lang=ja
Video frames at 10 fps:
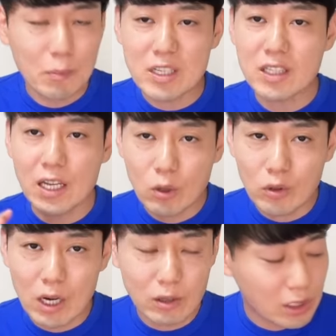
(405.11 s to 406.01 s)
まず内容
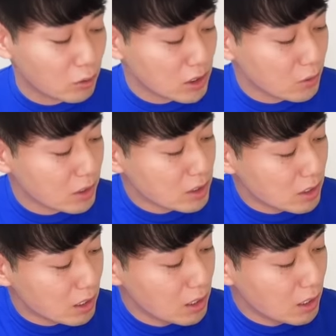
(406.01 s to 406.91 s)
の確認としてはです
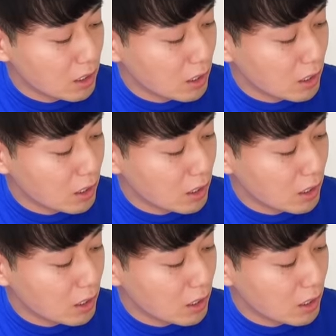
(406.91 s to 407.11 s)
ね、